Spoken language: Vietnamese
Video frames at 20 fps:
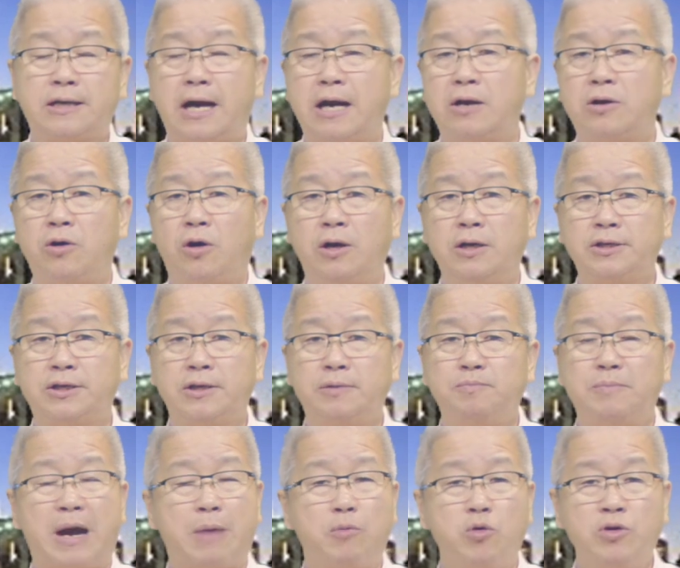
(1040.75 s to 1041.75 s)
cần khoảng
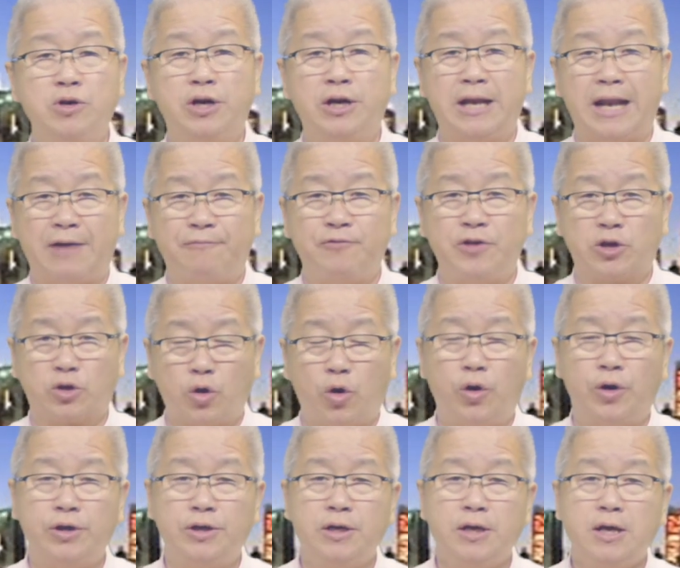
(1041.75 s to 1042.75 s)
chừng ba bốn người làm việc
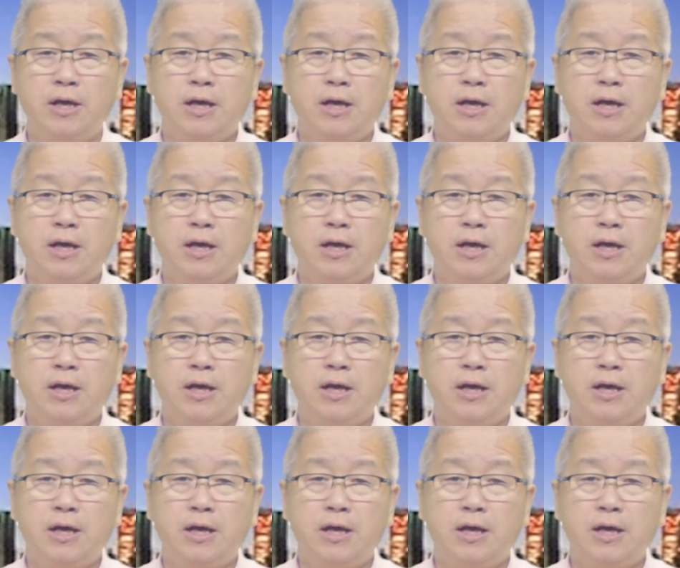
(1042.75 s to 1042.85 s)
thôi,